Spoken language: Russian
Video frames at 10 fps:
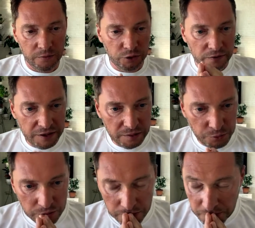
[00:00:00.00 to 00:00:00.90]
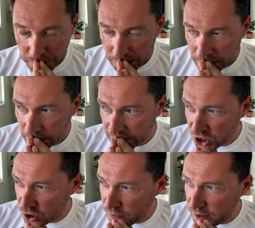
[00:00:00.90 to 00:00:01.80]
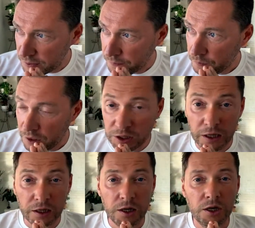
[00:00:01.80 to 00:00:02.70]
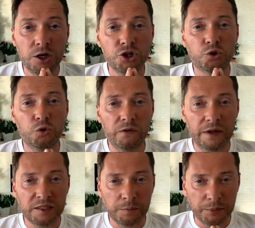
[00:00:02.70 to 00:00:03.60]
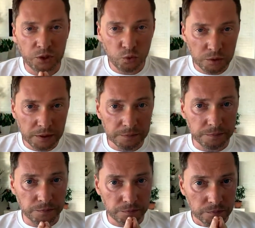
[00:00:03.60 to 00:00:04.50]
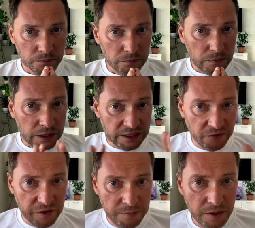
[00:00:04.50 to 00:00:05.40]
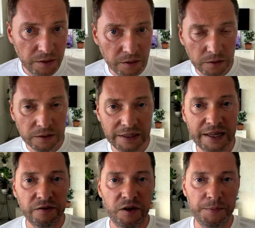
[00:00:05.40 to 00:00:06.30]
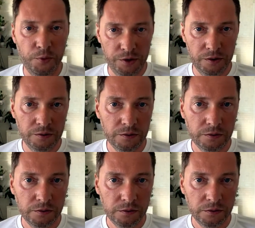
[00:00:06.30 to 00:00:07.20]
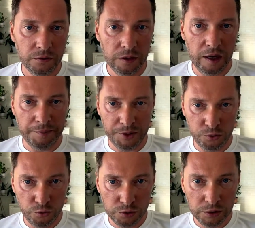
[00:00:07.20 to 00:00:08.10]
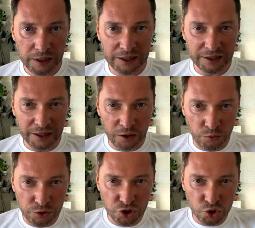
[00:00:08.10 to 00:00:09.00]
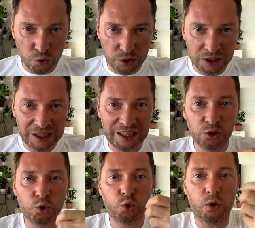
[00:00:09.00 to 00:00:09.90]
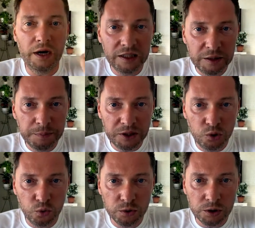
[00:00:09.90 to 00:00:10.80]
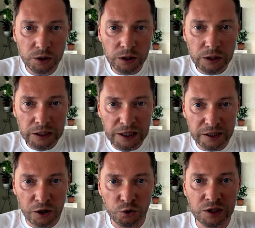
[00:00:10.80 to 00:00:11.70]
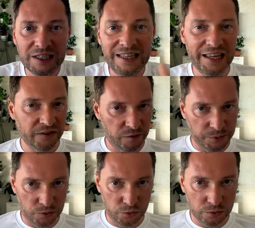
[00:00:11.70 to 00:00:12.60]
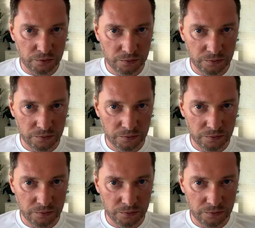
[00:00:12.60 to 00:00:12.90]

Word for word: И вот давайте будем расшивать. Итак, что является продуктом современной знаниевой эпохи? А продукт – это какой-то что интеллектуальный продукт или какой-то знаниевый продукт.